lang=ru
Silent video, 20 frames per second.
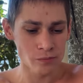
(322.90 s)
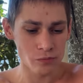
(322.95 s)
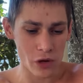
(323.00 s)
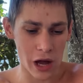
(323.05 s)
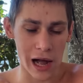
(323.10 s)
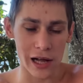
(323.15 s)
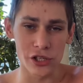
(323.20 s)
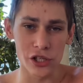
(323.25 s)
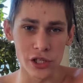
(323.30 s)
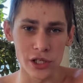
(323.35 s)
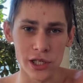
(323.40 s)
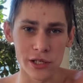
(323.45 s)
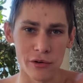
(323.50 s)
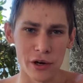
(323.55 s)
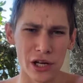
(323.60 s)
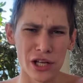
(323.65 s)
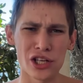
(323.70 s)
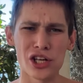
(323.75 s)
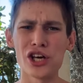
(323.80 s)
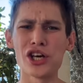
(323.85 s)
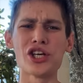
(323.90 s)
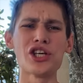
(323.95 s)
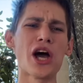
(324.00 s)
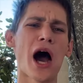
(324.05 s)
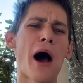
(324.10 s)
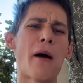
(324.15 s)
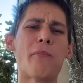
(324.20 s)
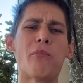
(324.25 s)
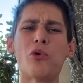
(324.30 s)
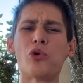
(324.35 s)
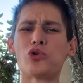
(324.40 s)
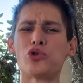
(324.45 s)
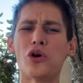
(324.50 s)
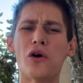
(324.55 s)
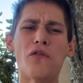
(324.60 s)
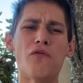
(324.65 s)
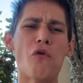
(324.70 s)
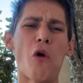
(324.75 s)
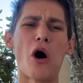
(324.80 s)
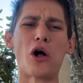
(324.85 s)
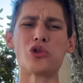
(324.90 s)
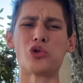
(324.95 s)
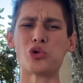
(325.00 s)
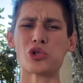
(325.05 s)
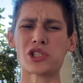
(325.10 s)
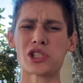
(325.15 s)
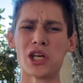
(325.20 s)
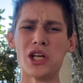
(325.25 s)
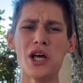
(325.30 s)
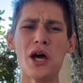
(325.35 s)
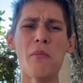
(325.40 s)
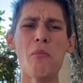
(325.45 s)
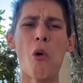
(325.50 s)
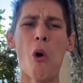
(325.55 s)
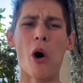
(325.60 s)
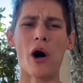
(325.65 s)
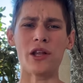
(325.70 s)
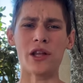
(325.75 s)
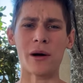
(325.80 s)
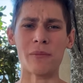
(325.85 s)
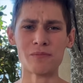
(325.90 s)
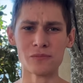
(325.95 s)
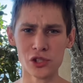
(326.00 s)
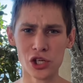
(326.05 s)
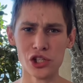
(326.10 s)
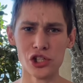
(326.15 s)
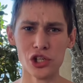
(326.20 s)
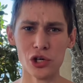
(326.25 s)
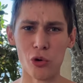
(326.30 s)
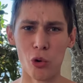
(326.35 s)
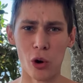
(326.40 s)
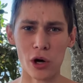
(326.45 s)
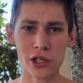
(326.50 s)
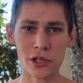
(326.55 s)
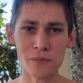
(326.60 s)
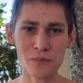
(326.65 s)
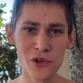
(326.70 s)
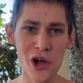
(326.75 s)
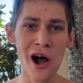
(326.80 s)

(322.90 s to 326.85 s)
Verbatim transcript: Один говорит, я буду воду с лимоном. Идиот.